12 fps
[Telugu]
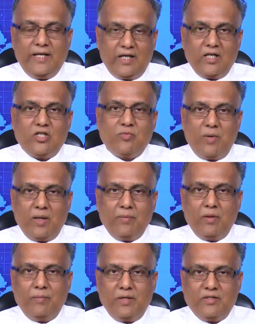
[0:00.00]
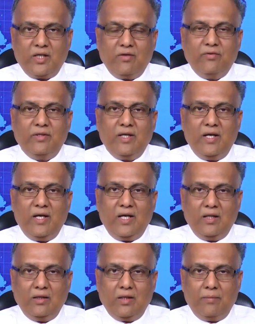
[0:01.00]
ఇంగ్లీష్ బైబిల్ మీరు చదివితే
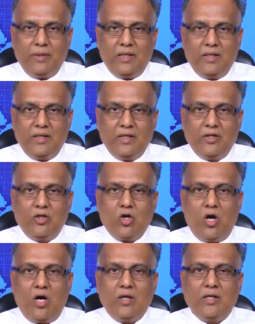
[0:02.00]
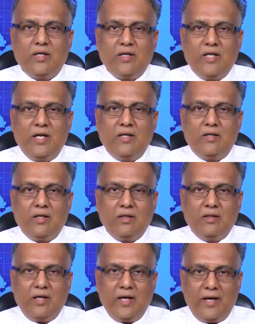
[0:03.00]
ఇన్ ద బిగినింగ్ గాడ్
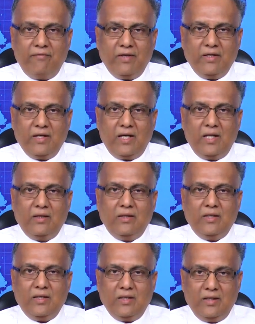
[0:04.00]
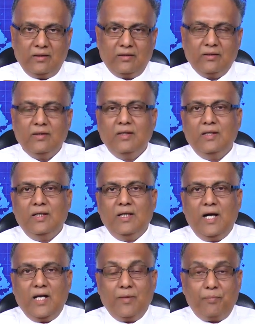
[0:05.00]
క్రియేటెడ్ ద హెవెన్ అండ్ ది ఎర్త్
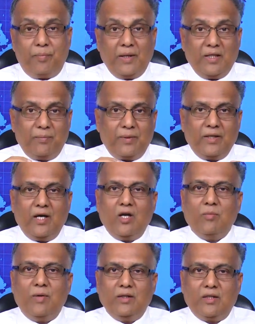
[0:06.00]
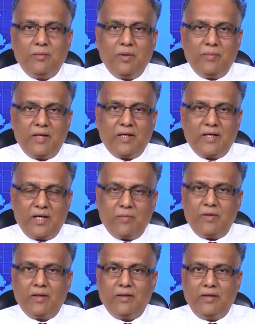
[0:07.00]
అని పది పదాలు మాత్రమే మనకు
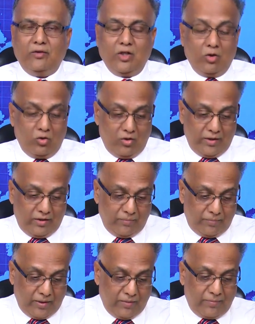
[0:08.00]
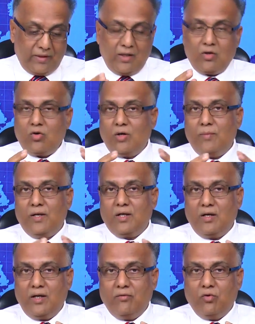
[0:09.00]
కనబడతాయి తెలుగులో అయితే పది పదాలు కూడా
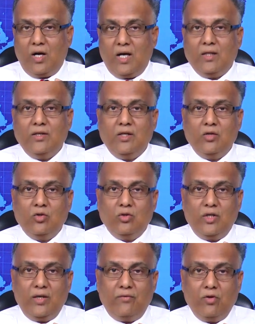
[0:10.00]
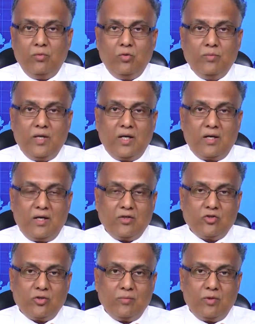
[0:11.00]
మనకు లేవు ఆది ఎందు దేవుడు భూమి
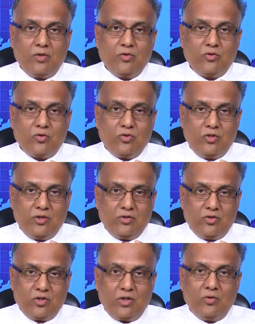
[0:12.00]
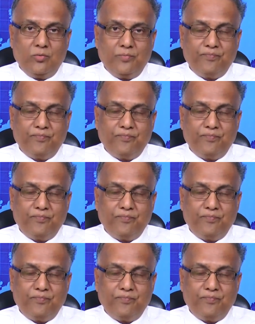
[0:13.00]
ఆకాశములను సృజించెను